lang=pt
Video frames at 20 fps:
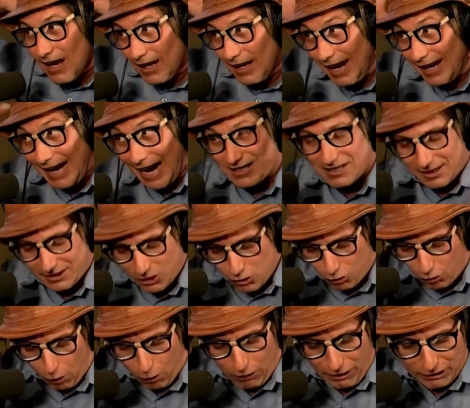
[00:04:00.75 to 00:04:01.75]
Lá em casa tinha
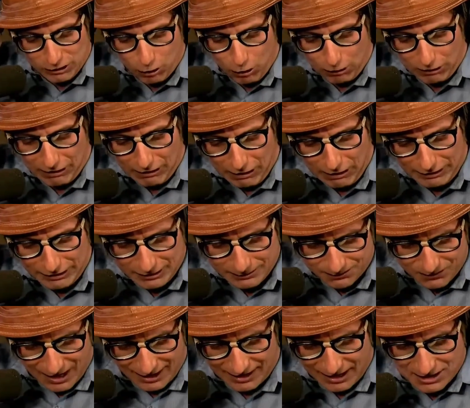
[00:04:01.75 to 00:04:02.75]
um corredor grande,
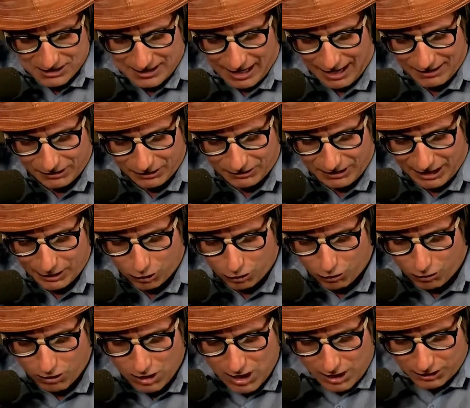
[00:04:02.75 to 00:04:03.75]
aquelas casas de
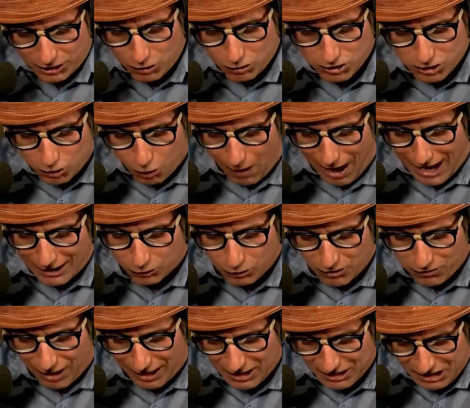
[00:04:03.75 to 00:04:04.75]
interior, tinha uns quartos,
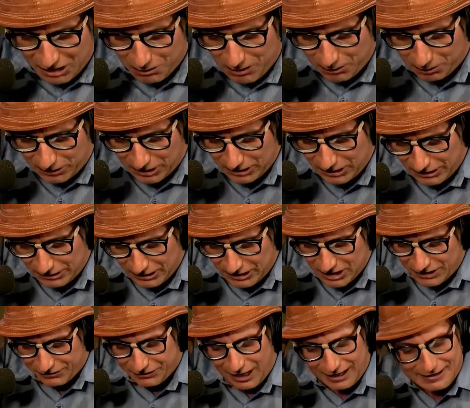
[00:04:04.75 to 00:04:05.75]
uma varandinha bem
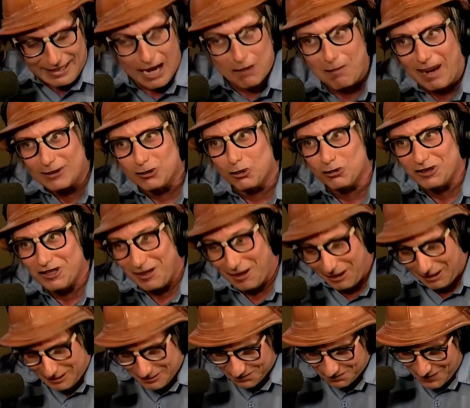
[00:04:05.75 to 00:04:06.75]
pequenininha, cheia de armador de
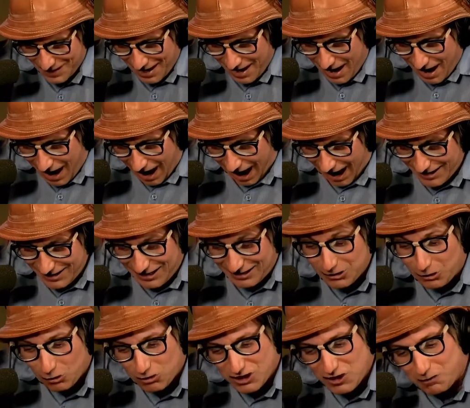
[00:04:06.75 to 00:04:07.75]
rede. Aí,
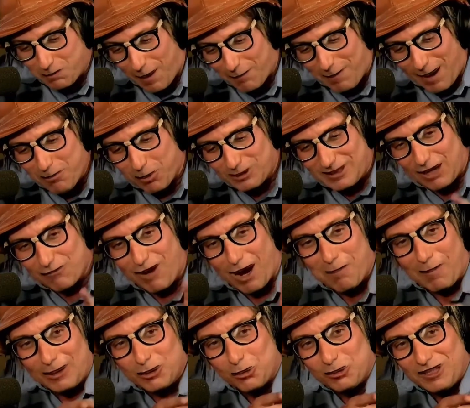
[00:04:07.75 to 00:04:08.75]
inclusive, papai botava
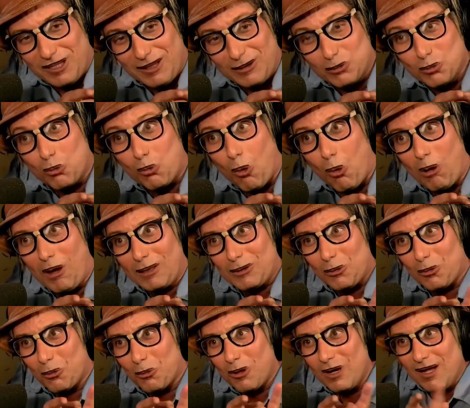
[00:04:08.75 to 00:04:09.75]
armador de rede no
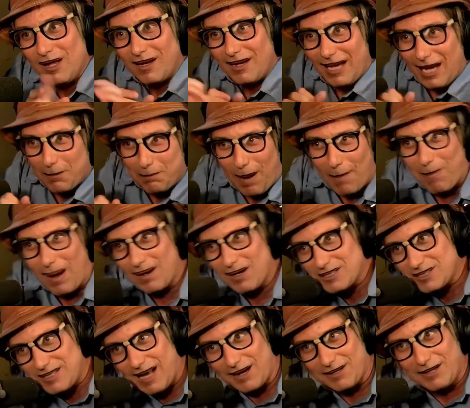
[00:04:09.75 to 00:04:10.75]
corredor, que era para
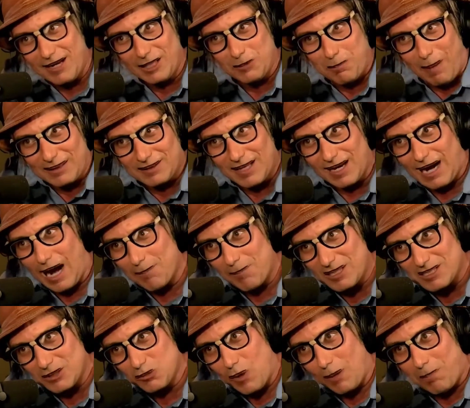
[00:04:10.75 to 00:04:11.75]
balançar a gente, bater uhum. a
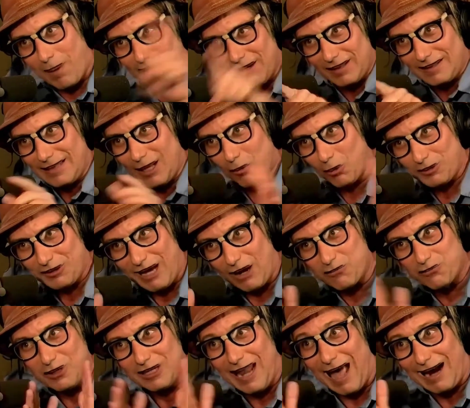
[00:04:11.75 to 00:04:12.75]
cabeça numa parede, na outra e
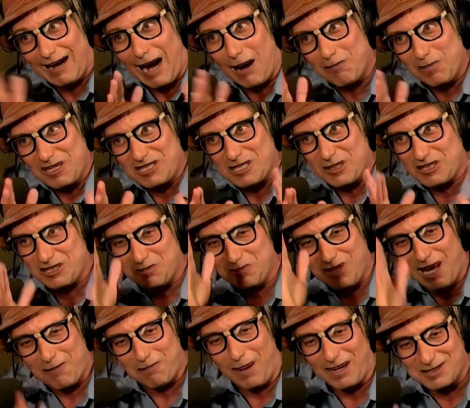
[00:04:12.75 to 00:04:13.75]
afilar a cabeça. Esse
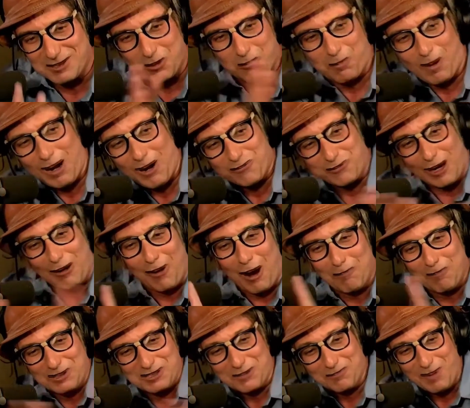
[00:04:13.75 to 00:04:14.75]
menino para São Paulo ficar com a
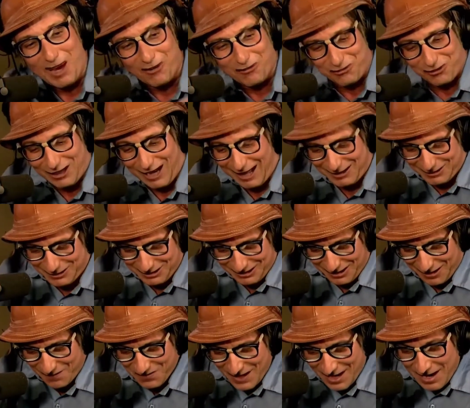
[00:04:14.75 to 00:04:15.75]
cabeça bem
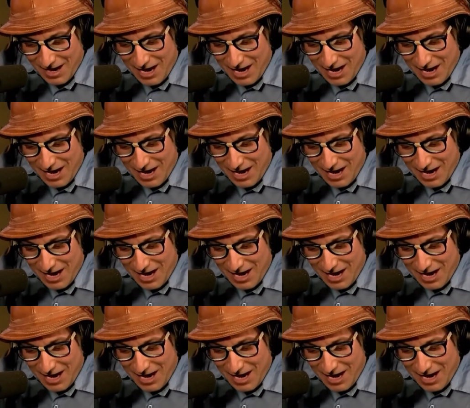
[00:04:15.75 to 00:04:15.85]
afiladinha.